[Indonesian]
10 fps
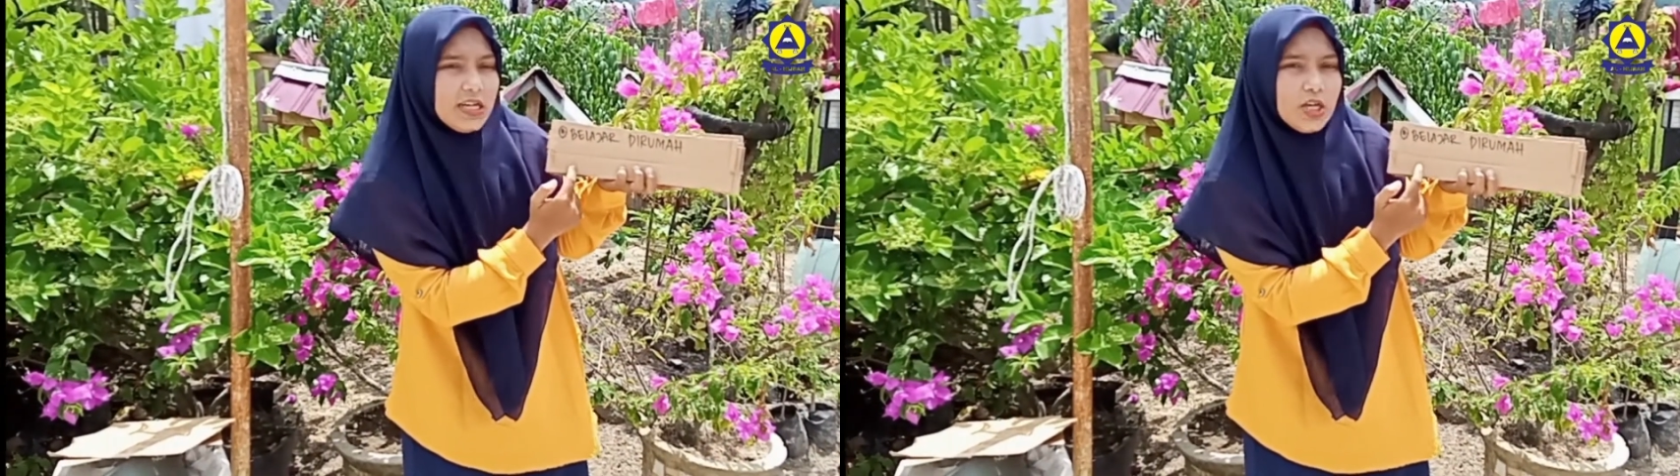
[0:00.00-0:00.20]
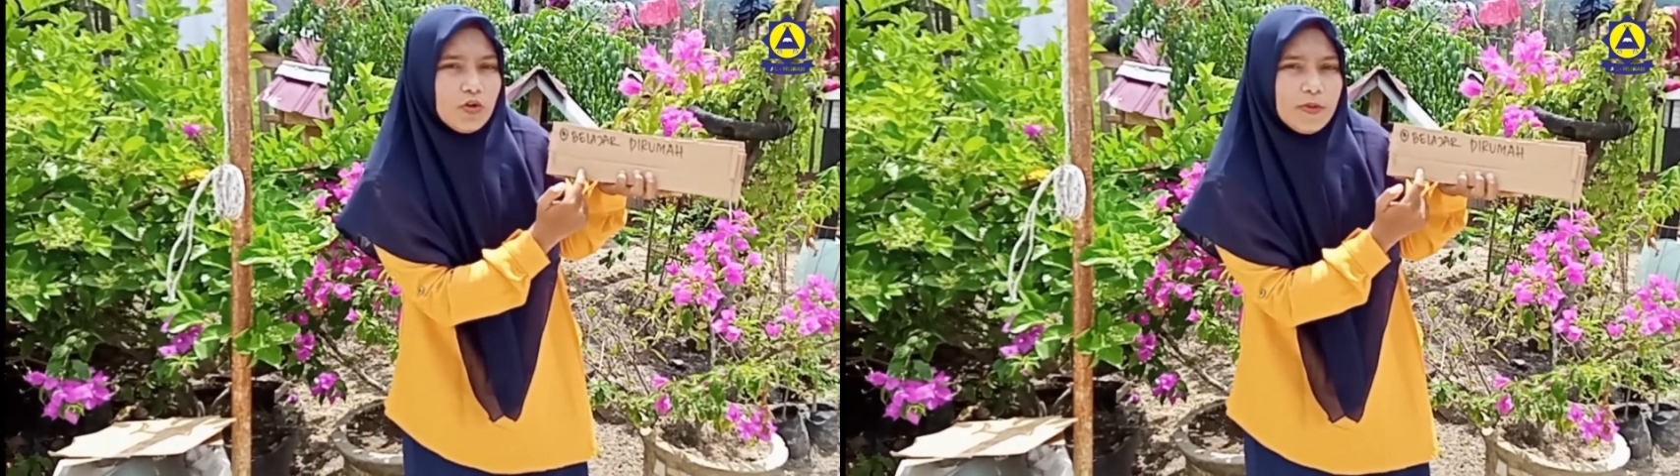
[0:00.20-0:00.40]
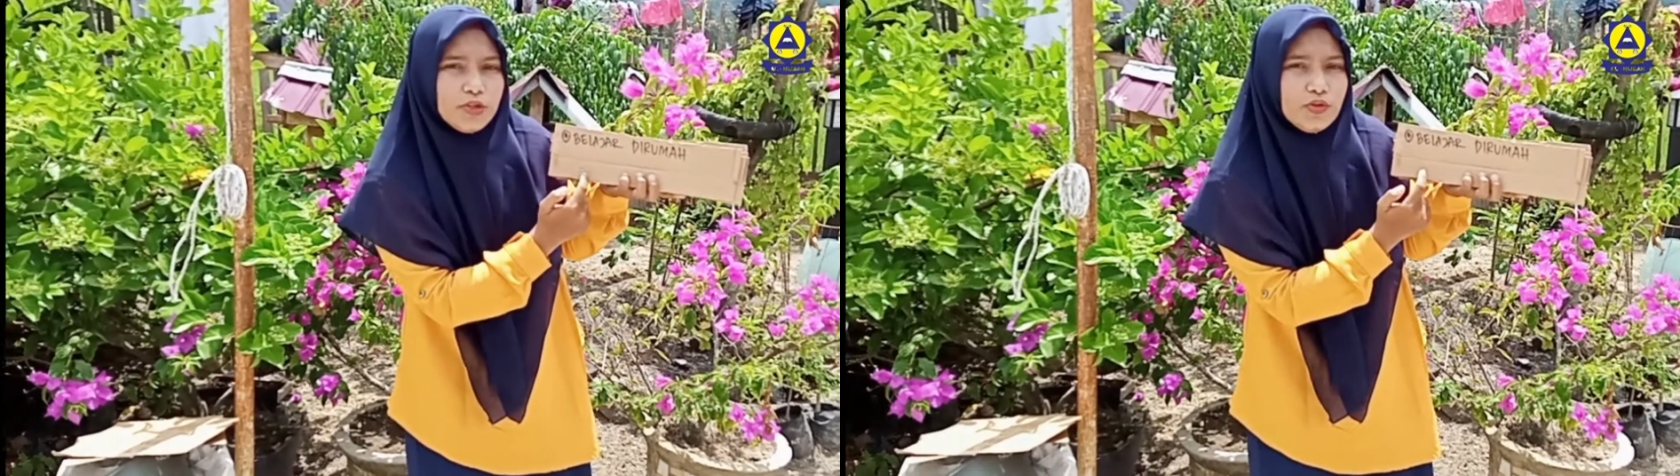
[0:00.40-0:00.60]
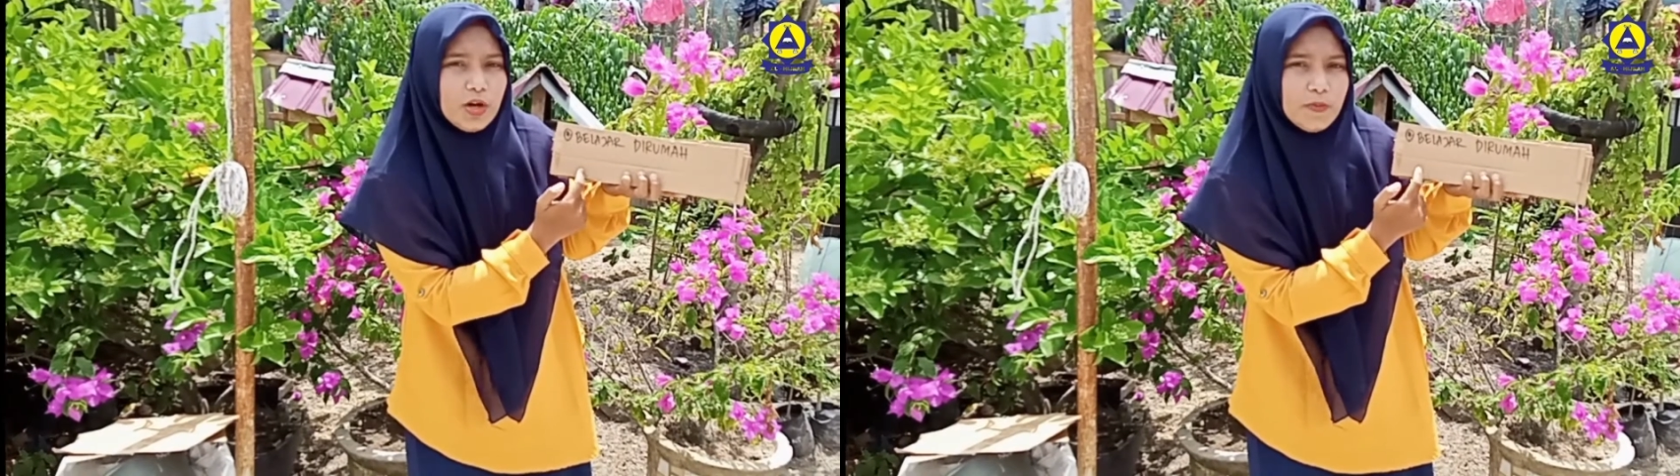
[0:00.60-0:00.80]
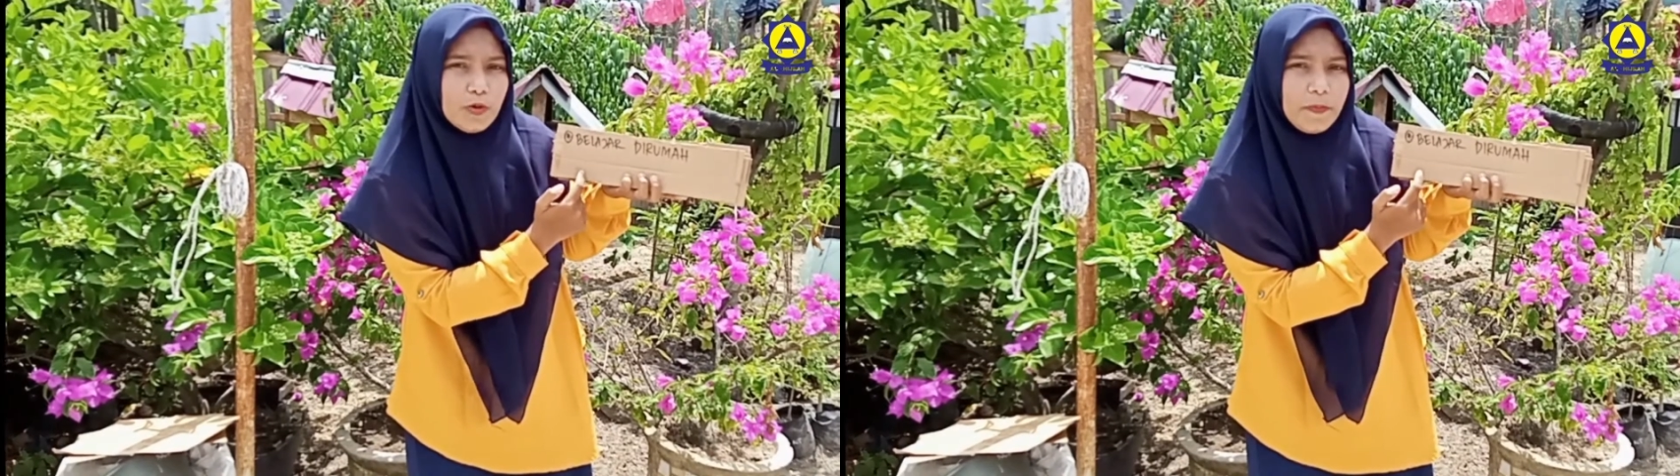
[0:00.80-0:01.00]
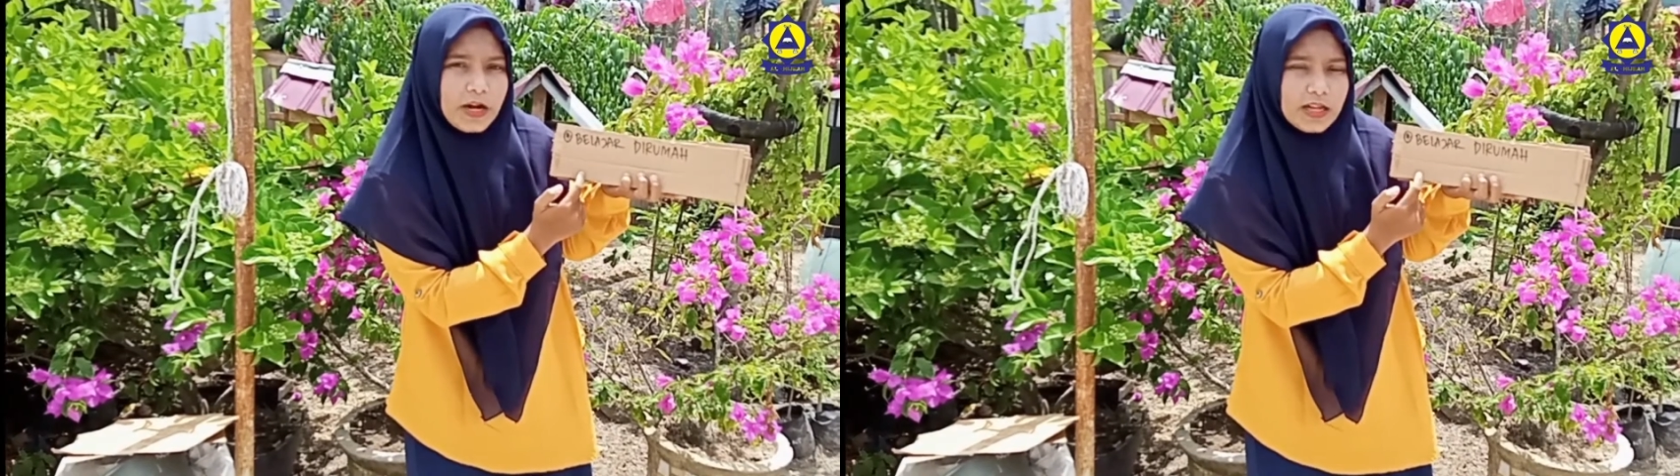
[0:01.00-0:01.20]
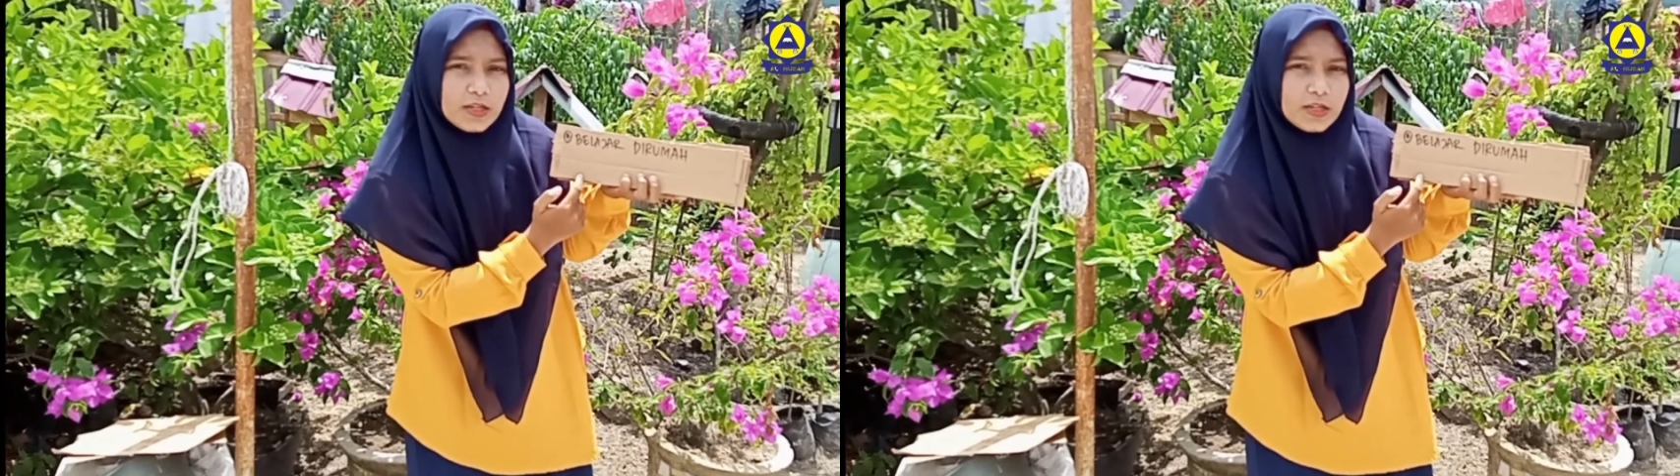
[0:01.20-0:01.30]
di rumah juga merupakan